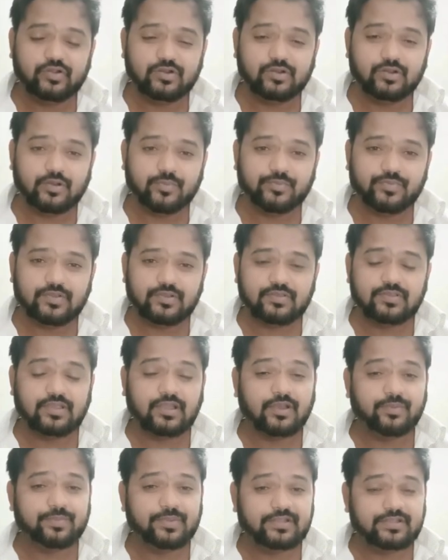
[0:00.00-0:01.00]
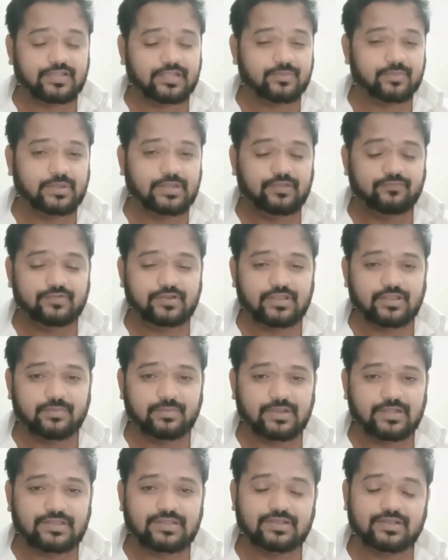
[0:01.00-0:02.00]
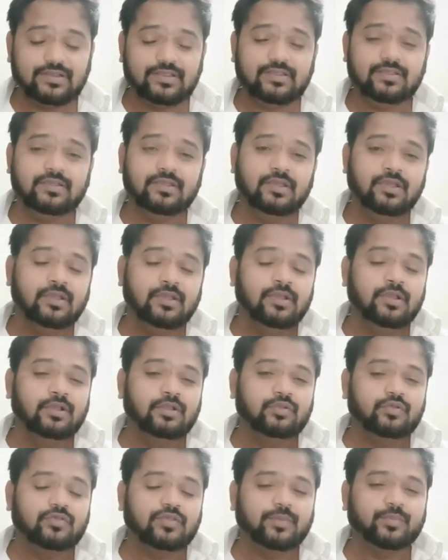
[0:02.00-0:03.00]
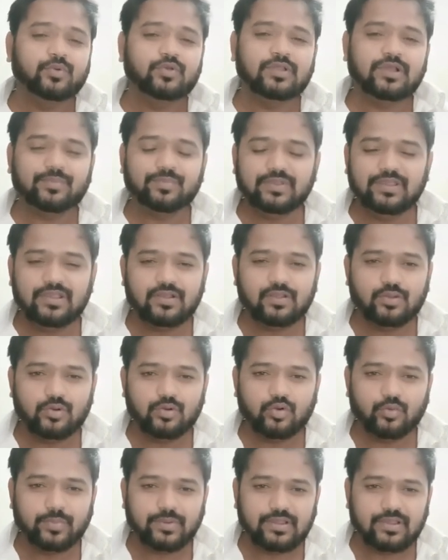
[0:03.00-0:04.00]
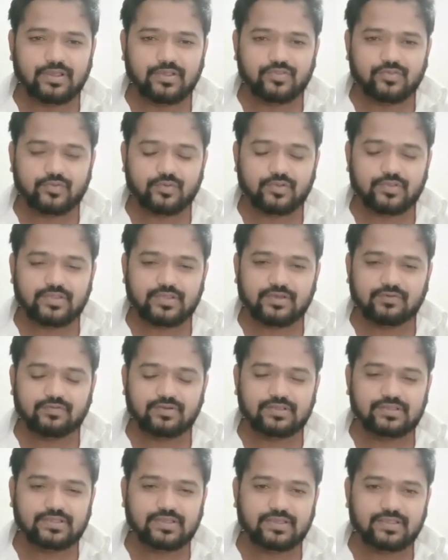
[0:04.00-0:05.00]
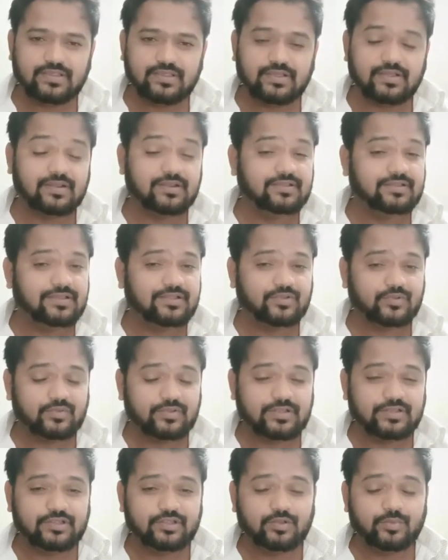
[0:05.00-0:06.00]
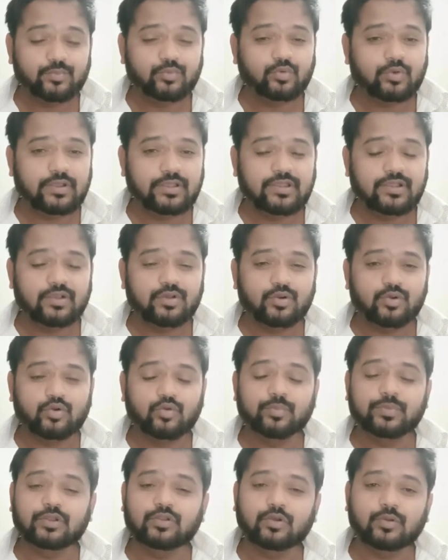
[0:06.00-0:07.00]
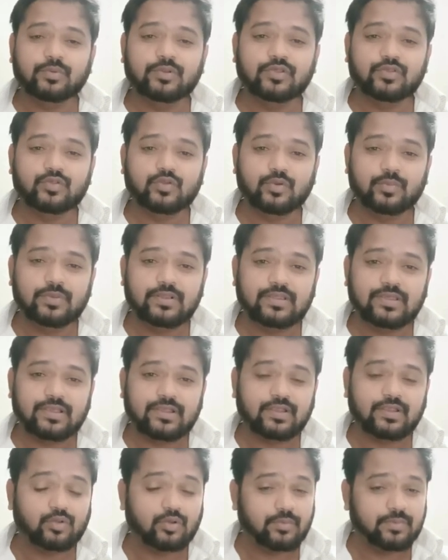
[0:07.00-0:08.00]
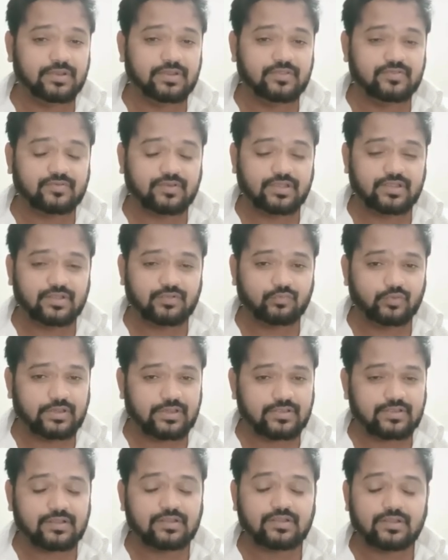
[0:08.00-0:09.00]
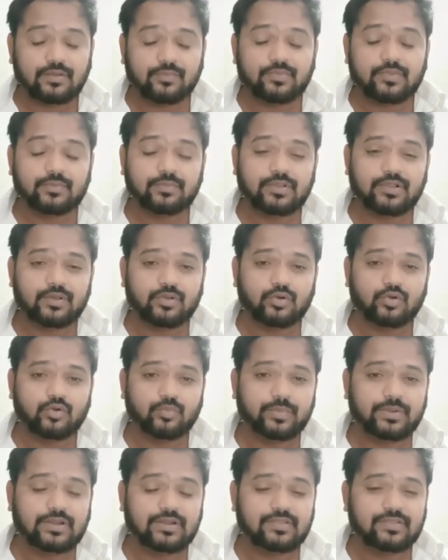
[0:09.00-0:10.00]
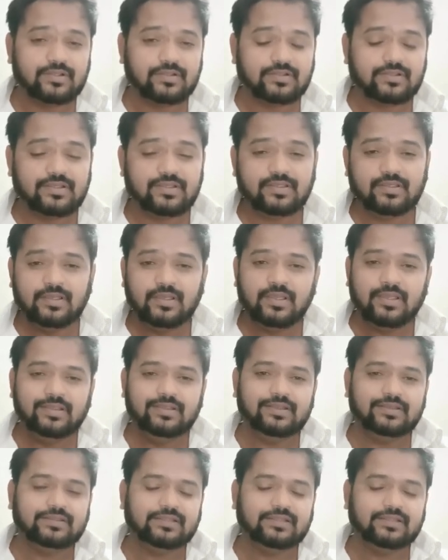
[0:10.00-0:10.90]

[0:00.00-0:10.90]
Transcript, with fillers: शील्ड ऑप्शन यहाँ पे डेथ बेनिफिट की बात करें तो सपोज आपने एक करोड़ रुपए का इंश्योरेंस कवर लिया है अगर डेथ हो जाती है तो पूरा एक करोड़ रुपए नॉमिनीज को मिल जाएंगे नॉमिनी चाहे तो वो एक साथ लमसम एक करोड़ रुपए ले सकते हैं ये